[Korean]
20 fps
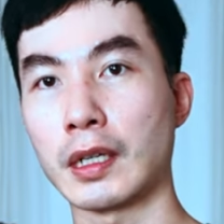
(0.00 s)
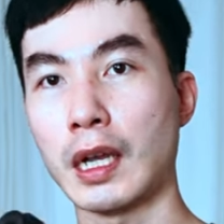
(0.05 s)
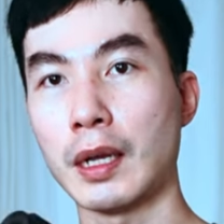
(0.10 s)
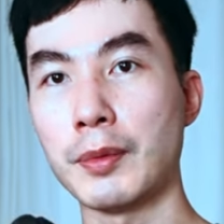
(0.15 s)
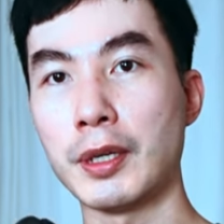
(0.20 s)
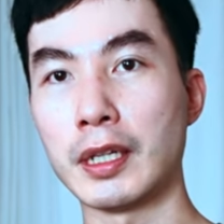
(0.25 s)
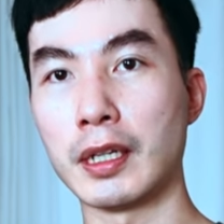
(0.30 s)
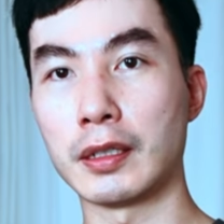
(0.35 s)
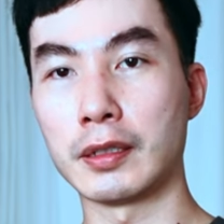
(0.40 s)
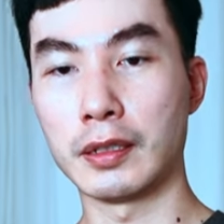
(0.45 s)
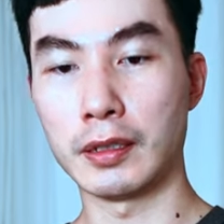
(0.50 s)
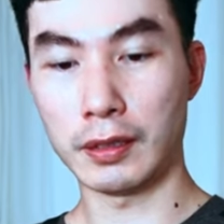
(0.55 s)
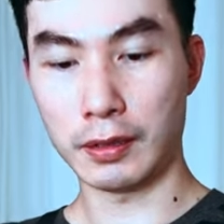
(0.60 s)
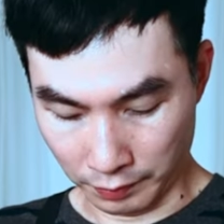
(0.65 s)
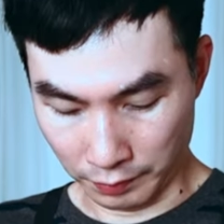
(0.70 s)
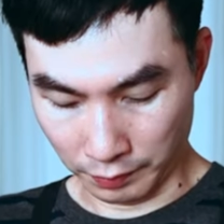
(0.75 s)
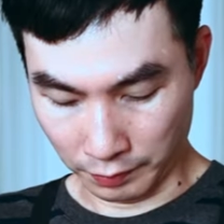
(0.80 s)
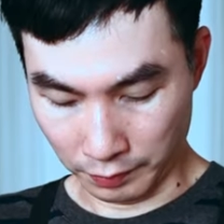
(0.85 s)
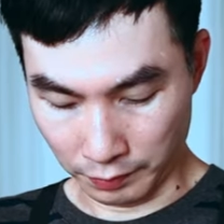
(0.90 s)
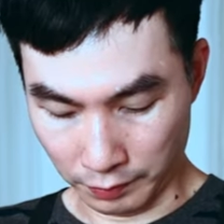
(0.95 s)
카메라를
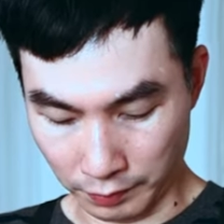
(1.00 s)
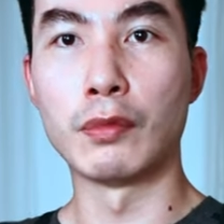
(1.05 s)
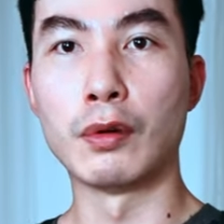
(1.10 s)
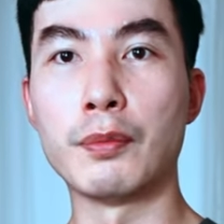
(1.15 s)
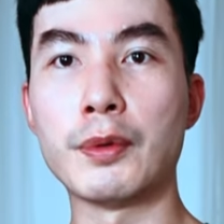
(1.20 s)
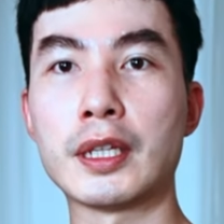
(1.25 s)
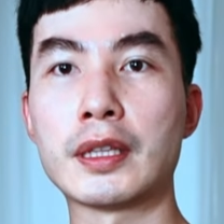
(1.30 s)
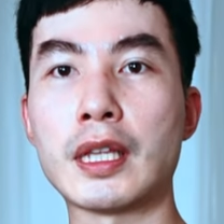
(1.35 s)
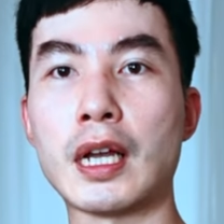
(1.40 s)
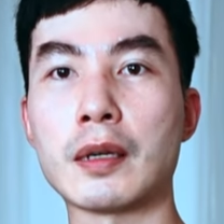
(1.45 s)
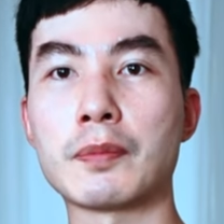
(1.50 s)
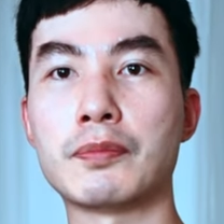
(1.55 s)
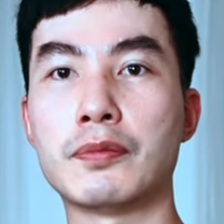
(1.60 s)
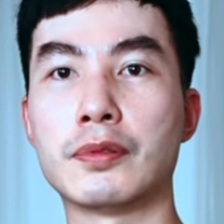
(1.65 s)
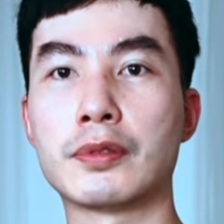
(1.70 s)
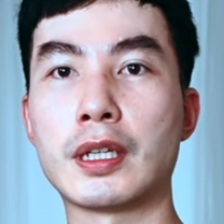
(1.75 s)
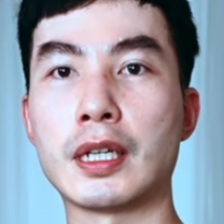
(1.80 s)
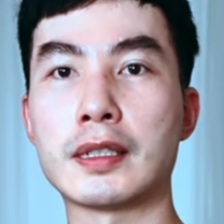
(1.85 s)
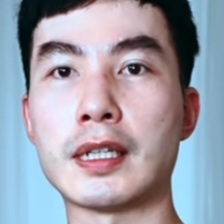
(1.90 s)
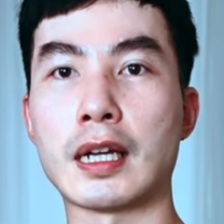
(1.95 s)
몸에 딱
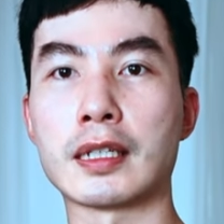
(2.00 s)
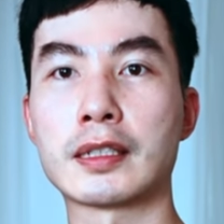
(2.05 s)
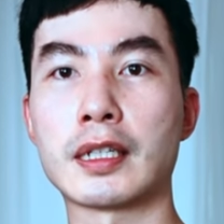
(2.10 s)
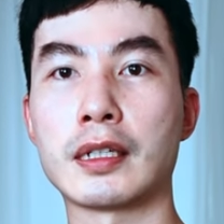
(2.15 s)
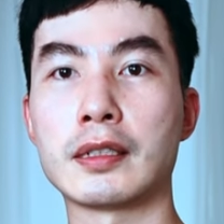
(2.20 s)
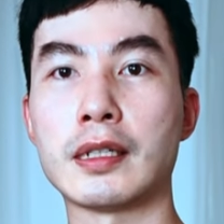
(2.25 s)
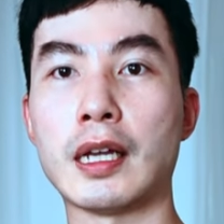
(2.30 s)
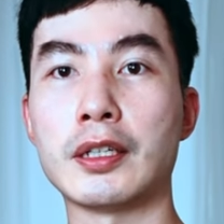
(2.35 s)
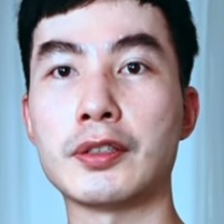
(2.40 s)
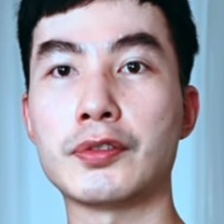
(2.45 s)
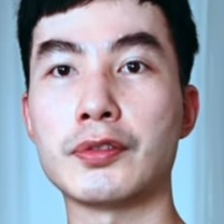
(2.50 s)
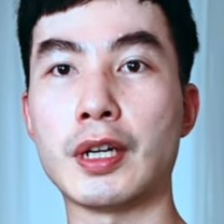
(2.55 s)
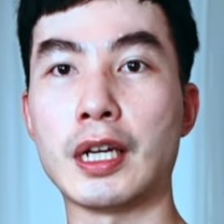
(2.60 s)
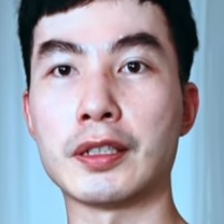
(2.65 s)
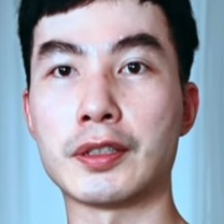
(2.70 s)
붙게 장착을 할 수가